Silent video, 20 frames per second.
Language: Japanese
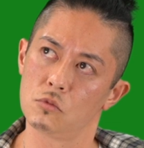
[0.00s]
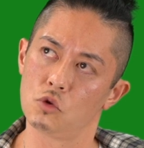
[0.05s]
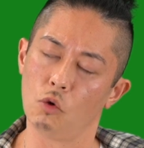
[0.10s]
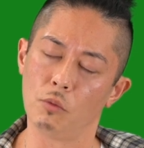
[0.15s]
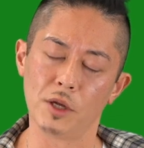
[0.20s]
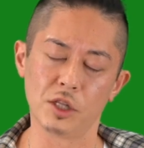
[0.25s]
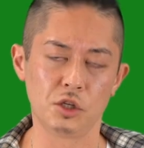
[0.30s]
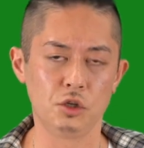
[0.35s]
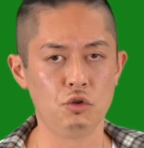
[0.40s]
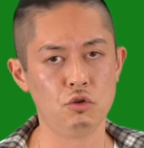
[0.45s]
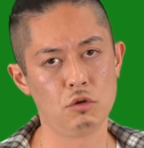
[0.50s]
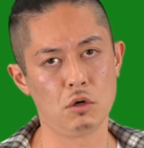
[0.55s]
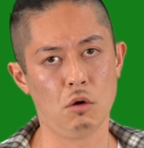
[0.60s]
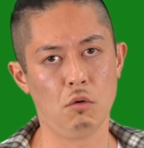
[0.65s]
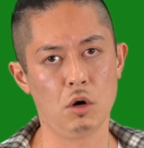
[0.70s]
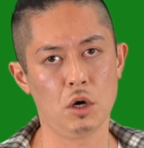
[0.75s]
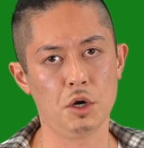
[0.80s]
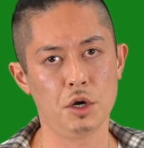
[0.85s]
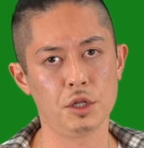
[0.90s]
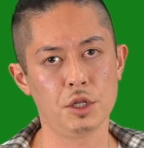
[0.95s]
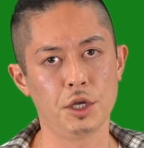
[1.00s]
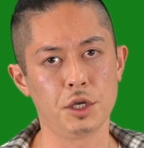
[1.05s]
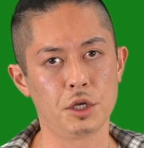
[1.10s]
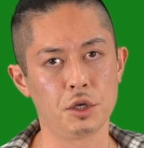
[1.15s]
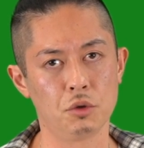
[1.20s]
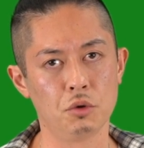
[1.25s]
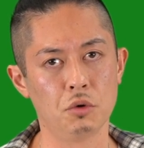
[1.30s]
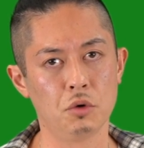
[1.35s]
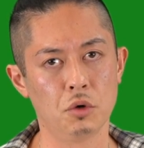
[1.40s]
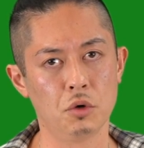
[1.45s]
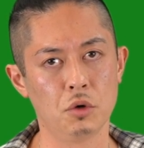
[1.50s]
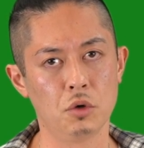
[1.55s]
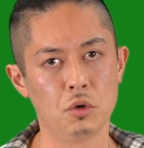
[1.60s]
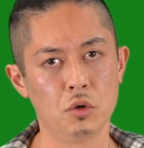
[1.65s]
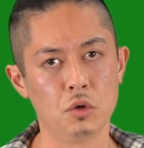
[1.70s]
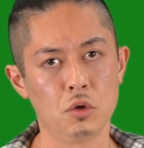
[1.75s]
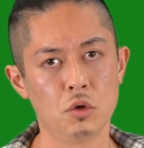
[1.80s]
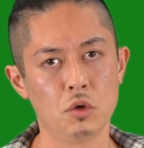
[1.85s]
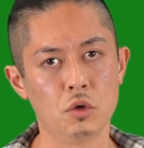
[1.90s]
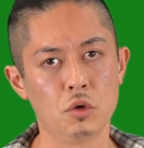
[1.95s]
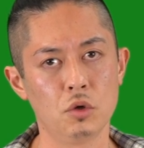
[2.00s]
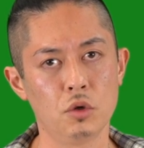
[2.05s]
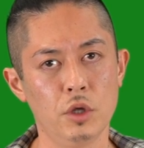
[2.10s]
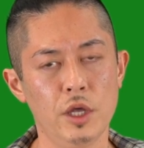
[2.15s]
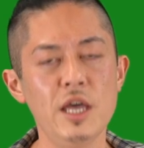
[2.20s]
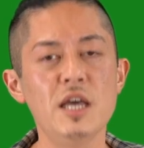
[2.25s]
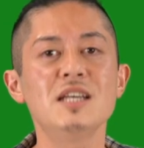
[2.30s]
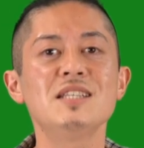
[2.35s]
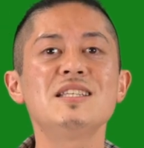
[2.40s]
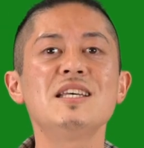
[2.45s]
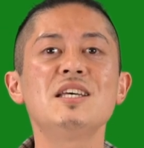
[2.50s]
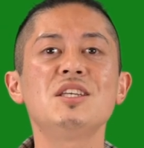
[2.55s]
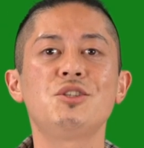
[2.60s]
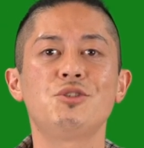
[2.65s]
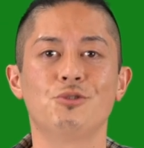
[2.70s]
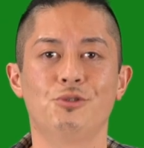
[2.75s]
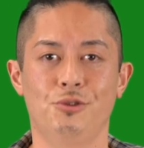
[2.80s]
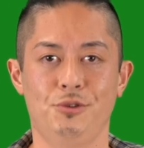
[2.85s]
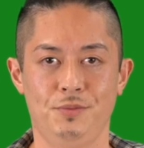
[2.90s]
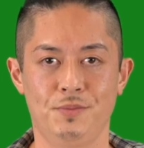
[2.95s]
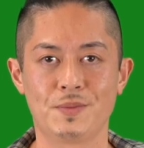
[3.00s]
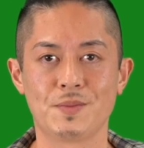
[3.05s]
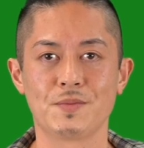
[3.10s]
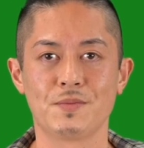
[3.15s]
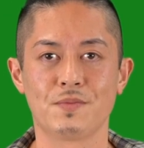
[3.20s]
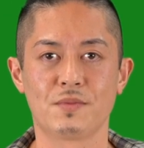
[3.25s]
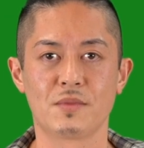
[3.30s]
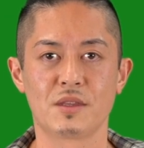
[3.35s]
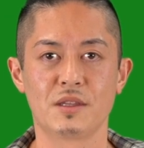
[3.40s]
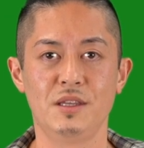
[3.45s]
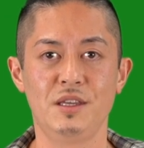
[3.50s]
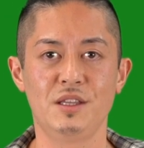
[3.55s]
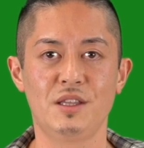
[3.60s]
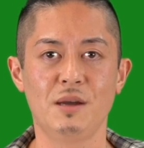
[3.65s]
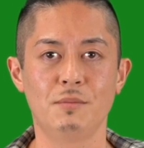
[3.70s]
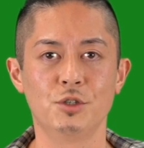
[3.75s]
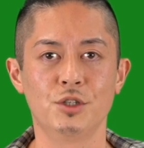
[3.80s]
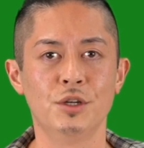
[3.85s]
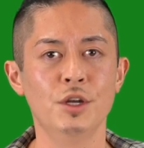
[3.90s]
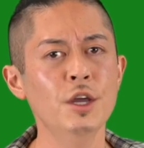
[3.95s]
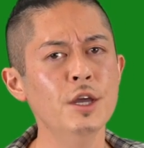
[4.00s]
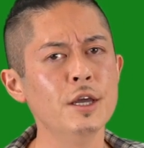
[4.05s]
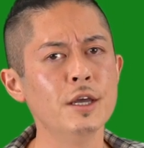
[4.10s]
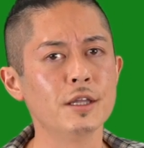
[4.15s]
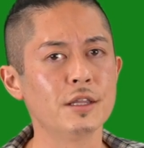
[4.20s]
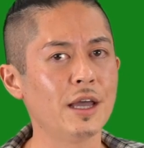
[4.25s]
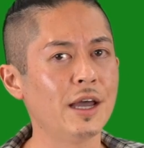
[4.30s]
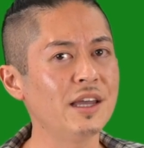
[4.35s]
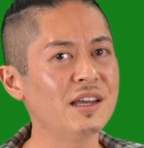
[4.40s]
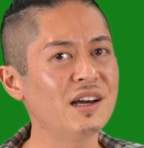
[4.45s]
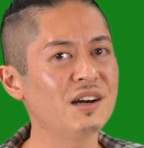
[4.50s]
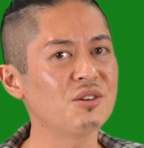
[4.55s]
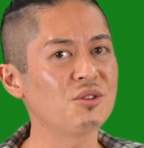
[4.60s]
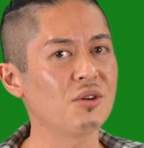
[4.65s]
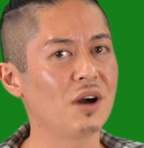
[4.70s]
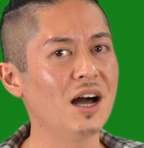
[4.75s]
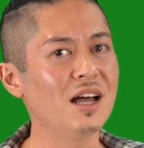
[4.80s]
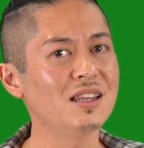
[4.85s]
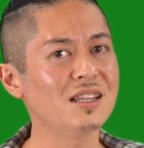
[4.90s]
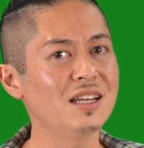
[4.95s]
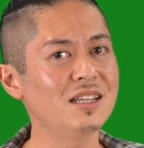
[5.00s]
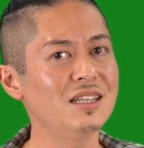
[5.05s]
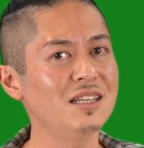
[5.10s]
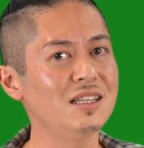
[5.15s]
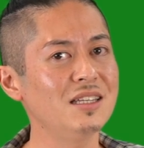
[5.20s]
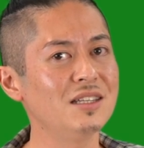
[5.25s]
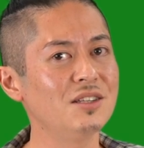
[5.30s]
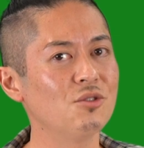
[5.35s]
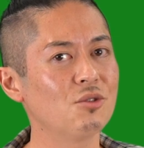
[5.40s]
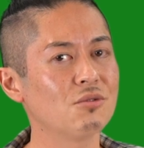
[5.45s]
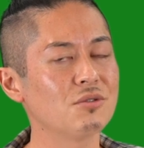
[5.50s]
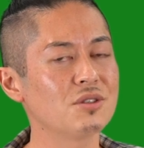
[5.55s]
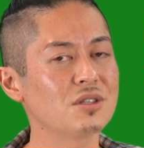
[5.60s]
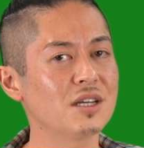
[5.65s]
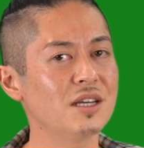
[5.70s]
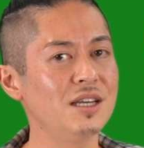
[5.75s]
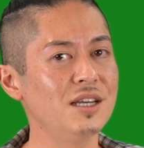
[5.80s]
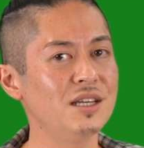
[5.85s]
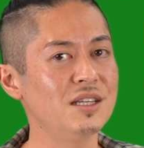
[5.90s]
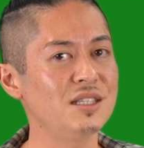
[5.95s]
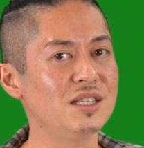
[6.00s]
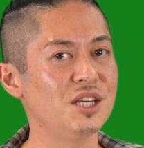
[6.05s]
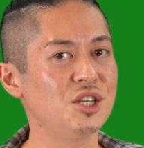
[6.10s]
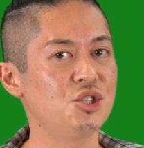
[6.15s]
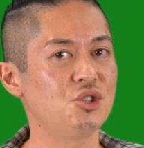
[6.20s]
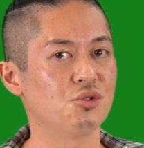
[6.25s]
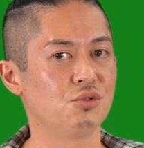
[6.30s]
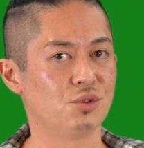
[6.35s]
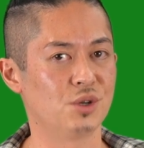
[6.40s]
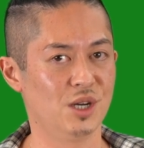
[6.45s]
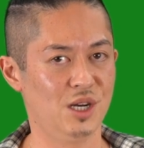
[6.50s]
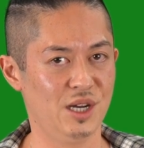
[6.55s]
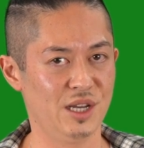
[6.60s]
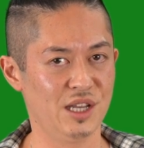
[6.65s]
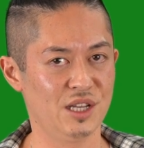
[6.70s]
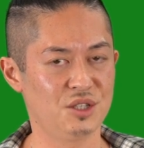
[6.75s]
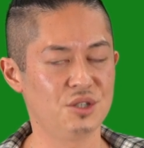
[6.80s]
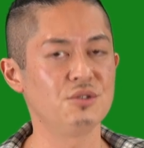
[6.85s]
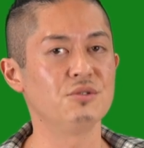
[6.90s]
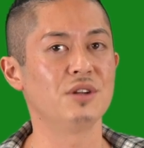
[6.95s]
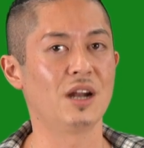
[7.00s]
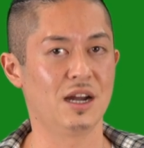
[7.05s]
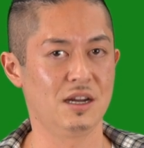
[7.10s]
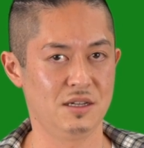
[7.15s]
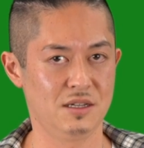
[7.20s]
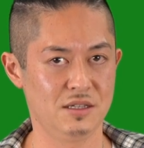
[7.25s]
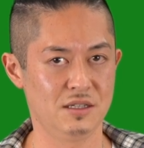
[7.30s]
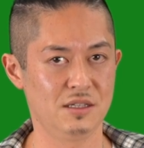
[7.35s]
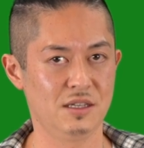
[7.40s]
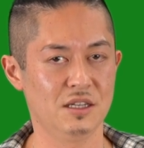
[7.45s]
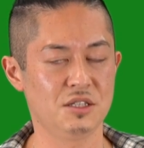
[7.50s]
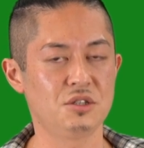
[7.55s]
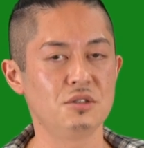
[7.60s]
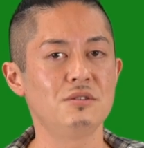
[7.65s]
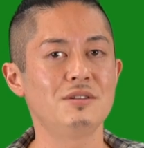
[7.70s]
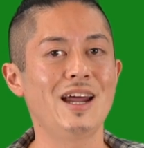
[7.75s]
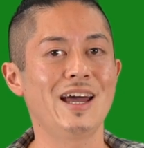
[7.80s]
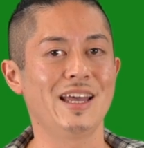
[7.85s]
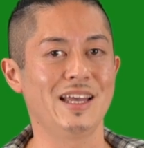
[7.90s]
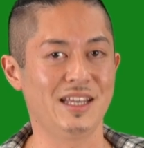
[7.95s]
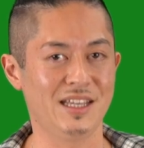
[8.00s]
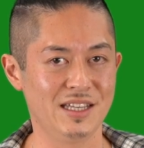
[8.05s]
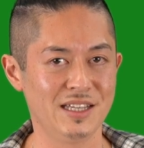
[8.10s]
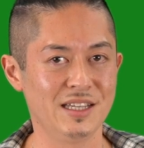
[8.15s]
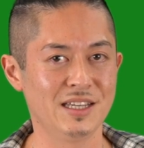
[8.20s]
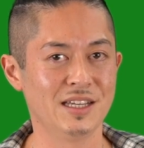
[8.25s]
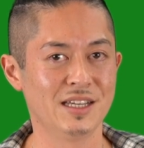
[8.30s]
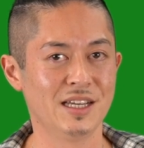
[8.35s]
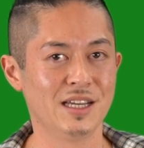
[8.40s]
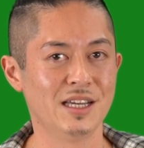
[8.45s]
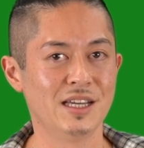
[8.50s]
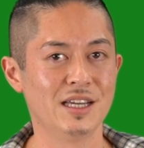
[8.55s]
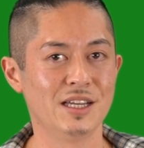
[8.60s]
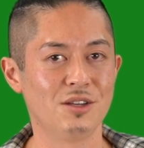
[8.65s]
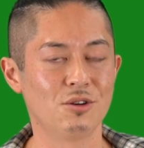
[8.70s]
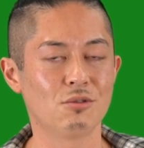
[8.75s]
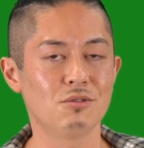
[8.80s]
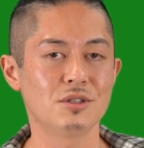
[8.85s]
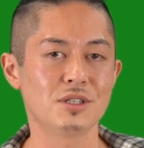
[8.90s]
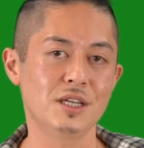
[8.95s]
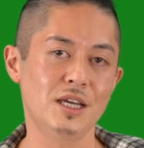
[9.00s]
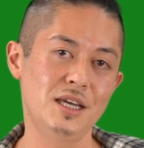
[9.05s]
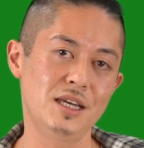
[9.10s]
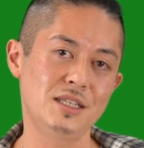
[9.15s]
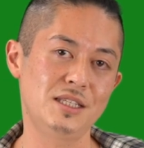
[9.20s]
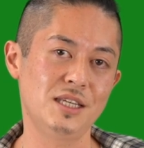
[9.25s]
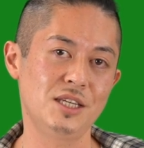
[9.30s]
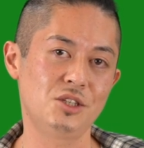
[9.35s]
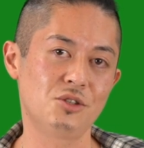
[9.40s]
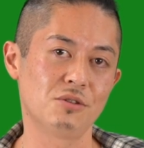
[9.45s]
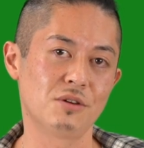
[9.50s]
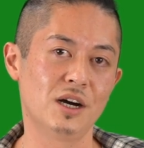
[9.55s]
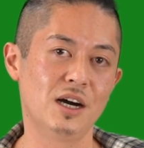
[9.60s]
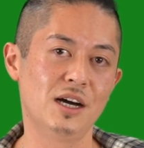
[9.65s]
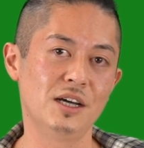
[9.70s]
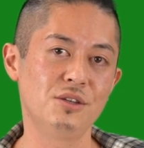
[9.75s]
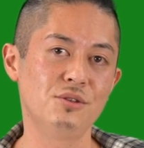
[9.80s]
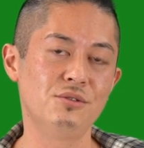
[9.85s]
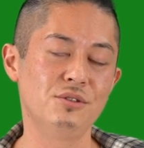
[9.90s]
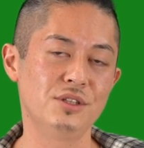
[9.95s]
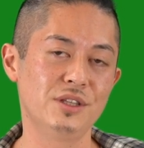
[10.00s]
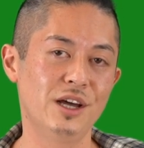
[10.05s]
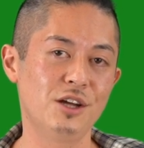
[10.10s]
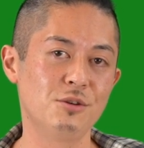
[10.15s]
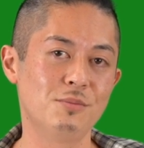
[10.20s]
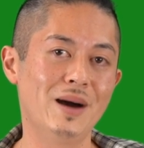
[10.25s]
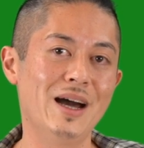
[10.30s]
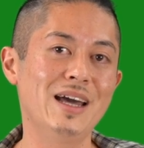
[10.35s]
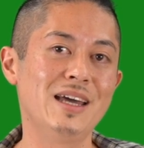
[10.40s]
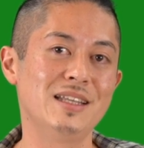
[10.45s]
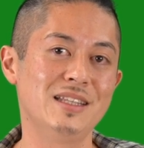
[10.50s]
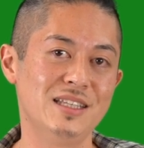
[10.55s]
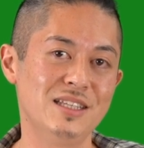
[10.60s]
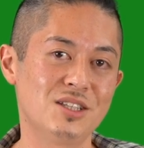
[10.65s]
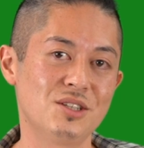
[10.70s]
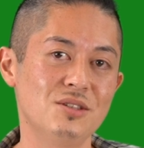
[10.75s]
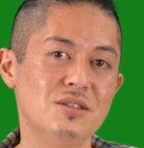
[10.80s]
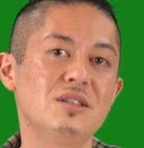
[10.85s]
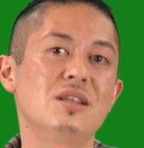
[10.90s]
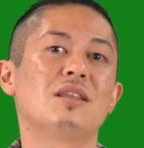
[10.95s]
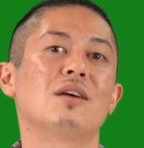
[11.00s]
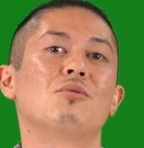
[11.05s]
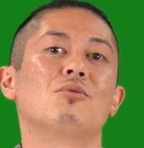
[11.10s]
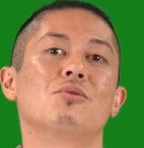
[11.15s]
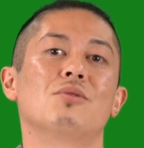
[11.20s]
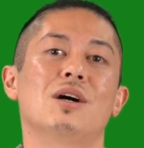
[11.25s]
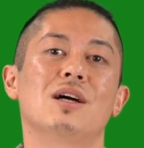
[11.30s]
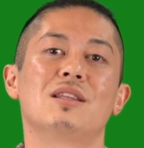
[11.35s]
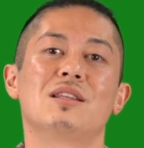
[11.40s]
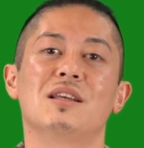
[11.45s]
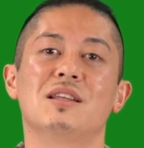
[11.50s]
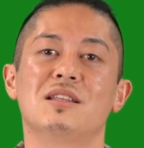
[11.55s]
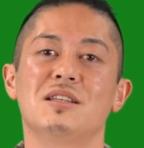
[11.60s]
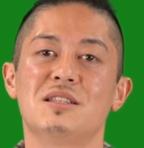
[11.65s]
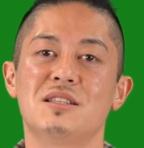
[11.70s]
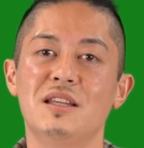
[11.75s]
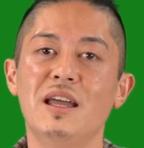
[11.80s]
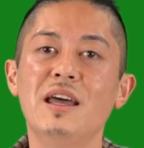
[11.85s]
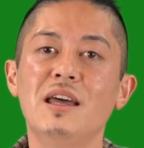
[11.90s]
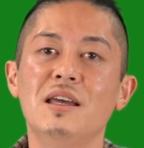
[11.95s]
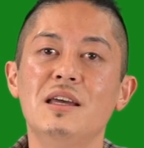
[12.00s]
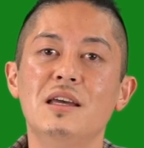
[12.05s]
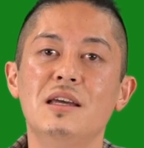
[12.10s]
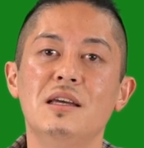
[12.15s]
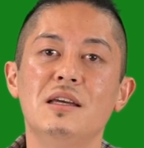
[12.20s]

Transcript: とまで言うかわからないけど、平成町に多分大学と、か、あんなに横須賀平成町が安浦、安浦駅、横須賀平成町がああいう風になる前に住んでたことがあったんですね。